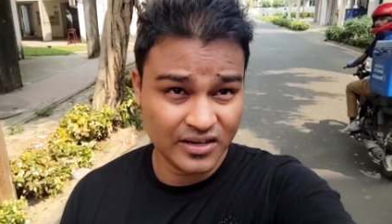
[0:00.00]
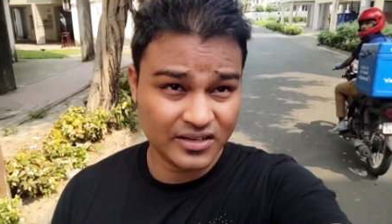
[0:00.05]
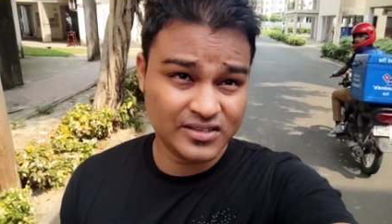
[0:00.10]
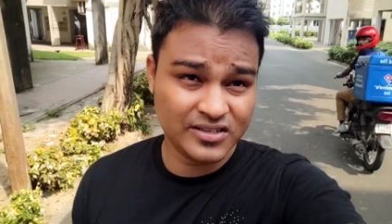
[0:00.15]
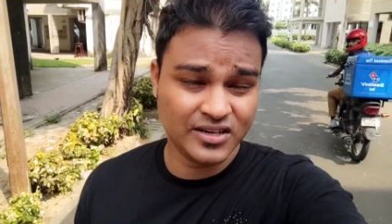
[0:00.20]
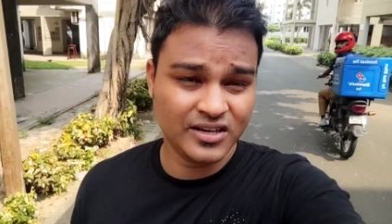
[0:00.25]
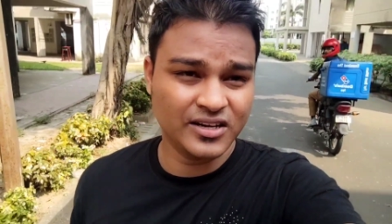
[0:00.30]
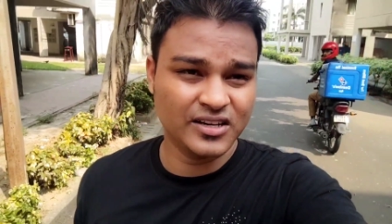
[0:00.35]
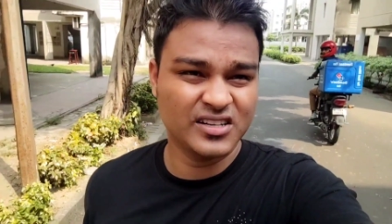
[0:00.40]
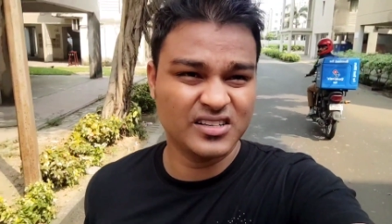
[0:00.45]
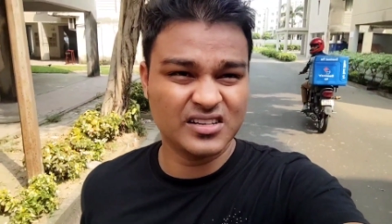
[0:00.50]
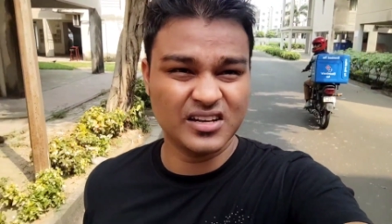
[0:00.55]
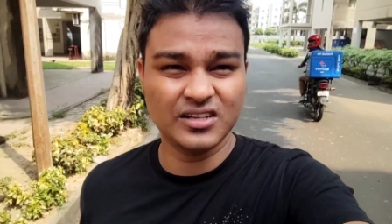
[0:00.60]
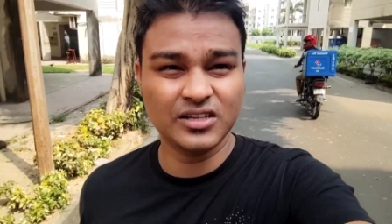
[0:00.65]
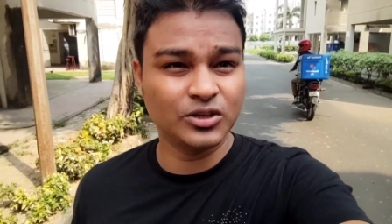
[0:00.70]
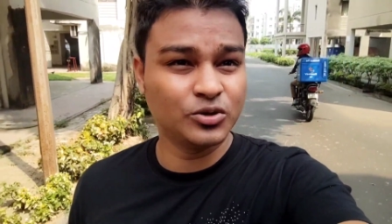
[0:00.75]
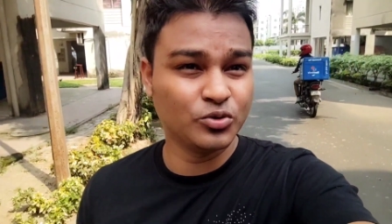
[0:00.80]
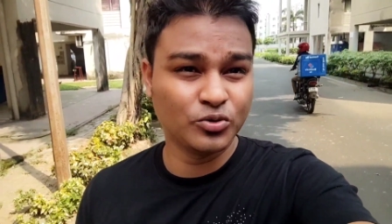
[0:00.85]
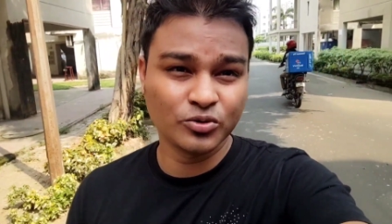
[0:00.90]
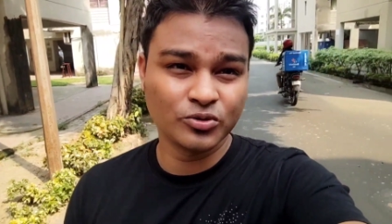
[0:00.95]
अच्छा है
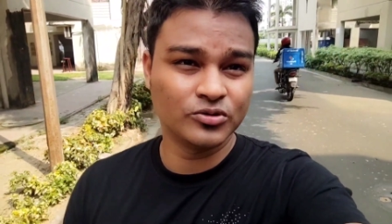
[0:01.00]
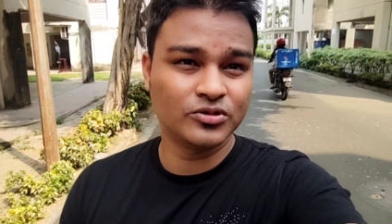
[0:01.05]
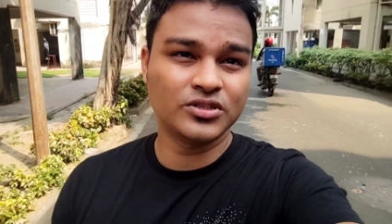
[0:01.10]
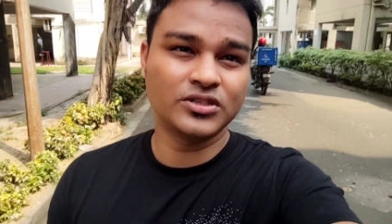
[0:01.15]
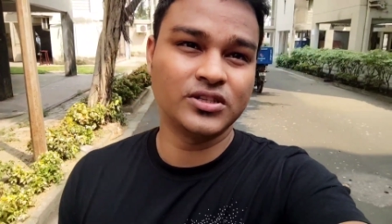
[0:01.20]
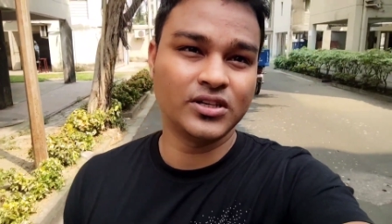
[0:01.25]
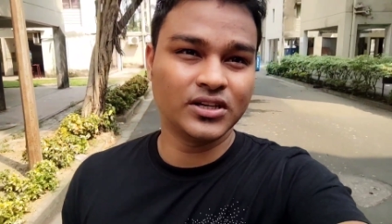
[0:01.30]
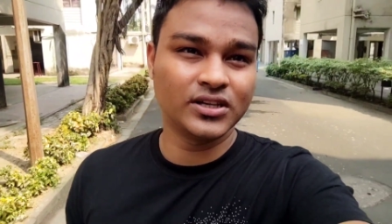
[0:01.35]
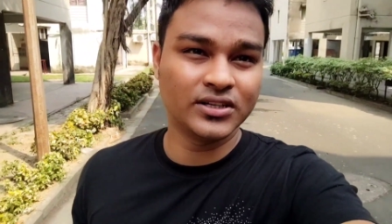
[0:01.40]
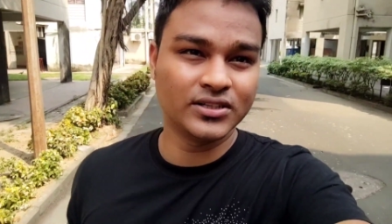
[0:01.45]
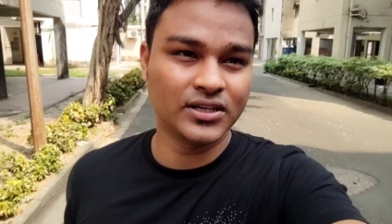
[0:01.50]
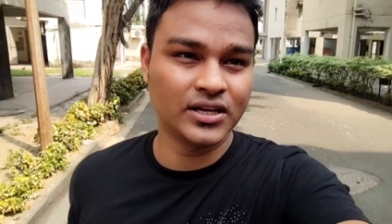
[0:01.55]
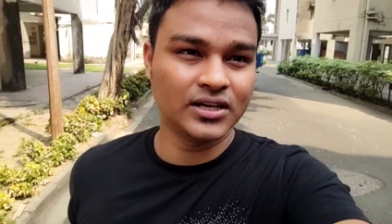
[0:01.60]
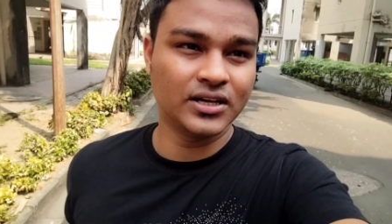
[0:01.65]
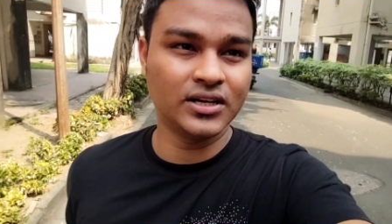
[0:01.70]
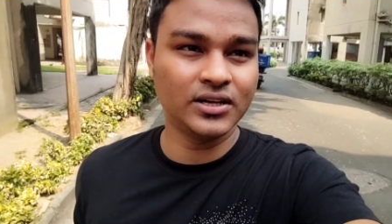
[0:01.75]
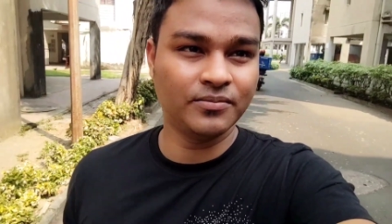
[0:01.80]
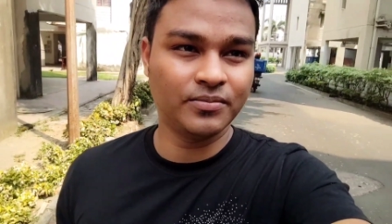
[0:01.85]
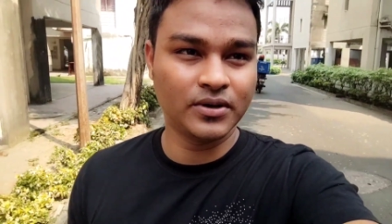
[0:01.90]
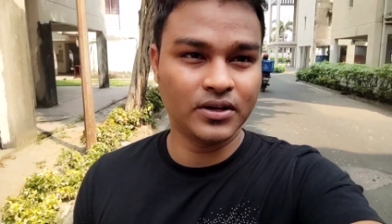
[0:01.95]
ज़्यादा दूर चल के
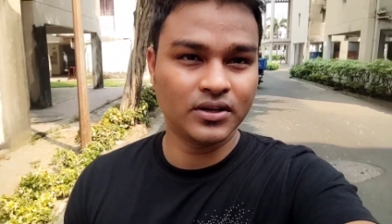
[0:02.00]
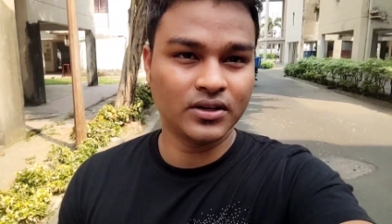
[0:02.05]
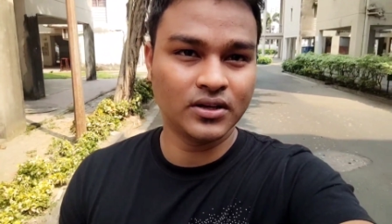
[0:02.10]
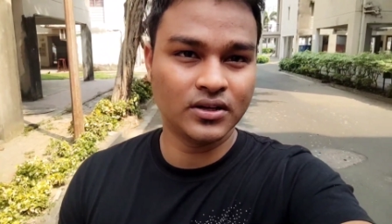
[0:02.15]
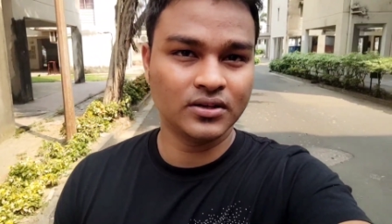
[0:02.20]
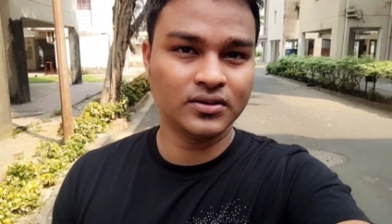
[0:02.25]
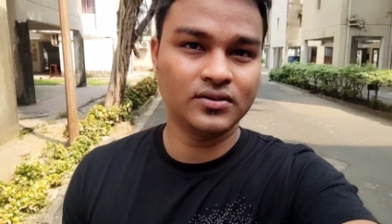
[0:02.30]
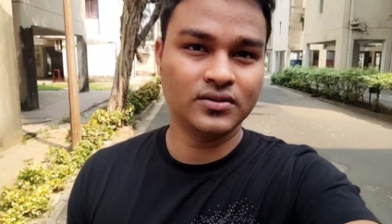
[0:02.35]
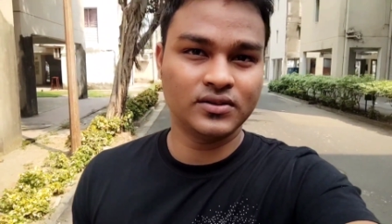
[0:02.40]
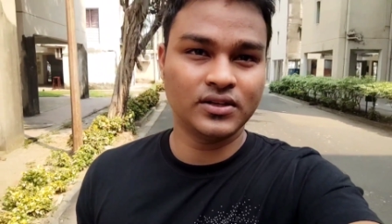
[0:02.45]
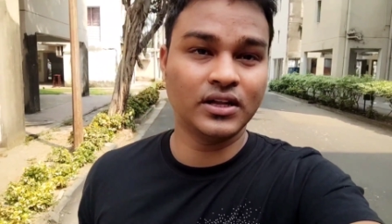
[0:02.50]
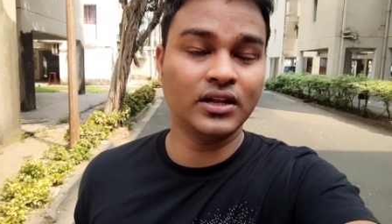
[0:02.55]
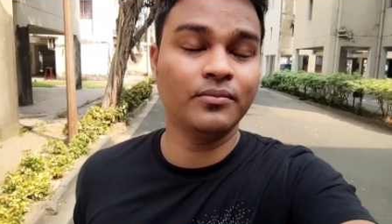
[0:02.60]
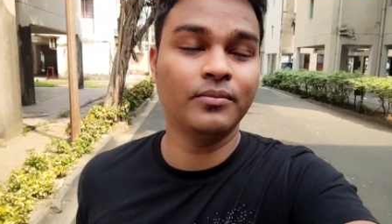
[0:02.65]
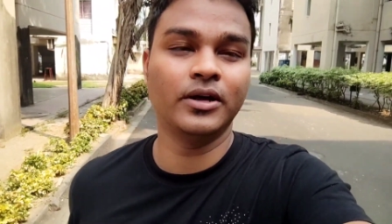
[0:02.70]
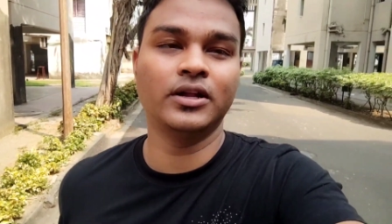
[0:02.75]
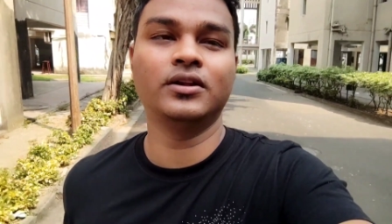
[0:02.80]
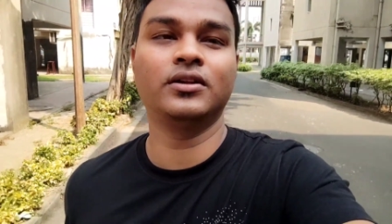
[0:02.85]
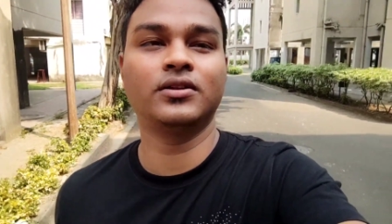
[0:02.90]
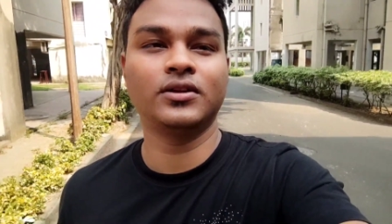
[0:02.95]
जाना नहीं पड़ता ज़्यादा
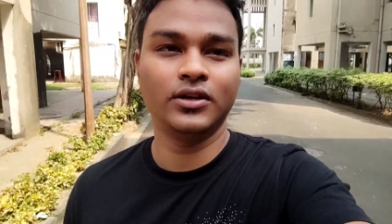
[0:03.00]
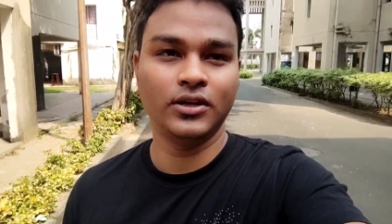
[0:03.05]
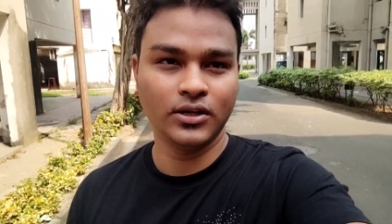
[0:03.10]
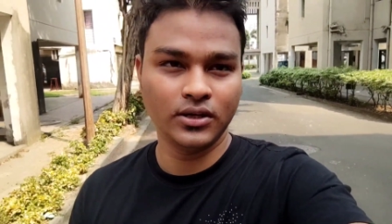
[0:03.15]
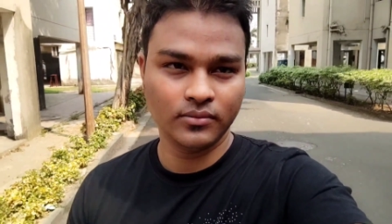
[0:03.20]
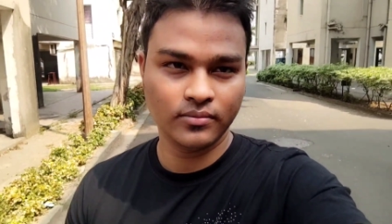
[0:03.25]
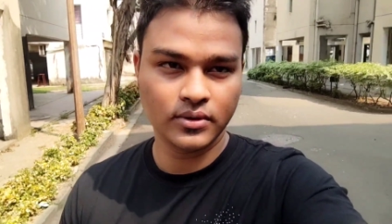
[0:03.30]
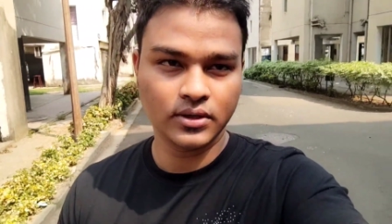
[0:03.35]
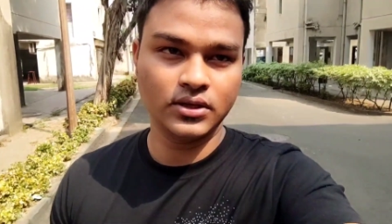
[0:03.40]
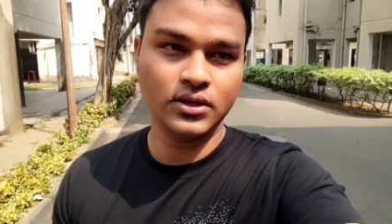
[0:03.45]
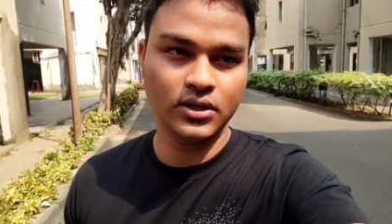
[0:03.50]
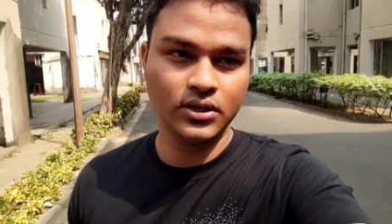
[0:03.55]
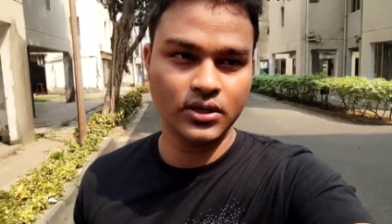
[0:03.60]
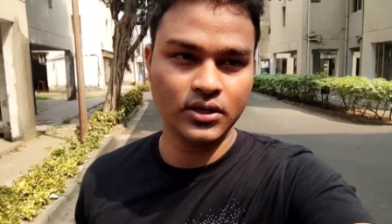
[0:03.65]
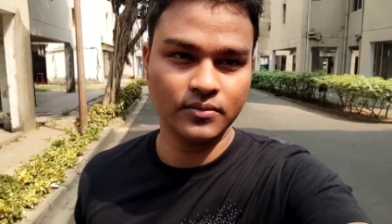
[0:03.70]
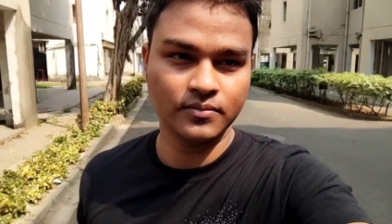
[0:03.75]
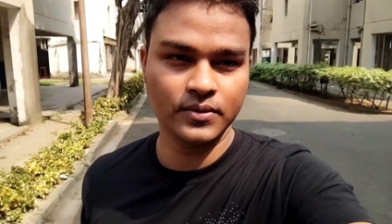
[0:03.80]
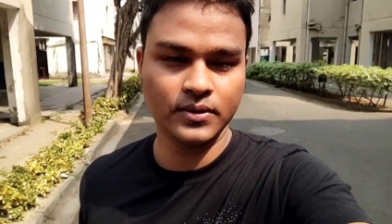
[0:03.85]
मेहनत करनी नहीं पड़ती है यहाँ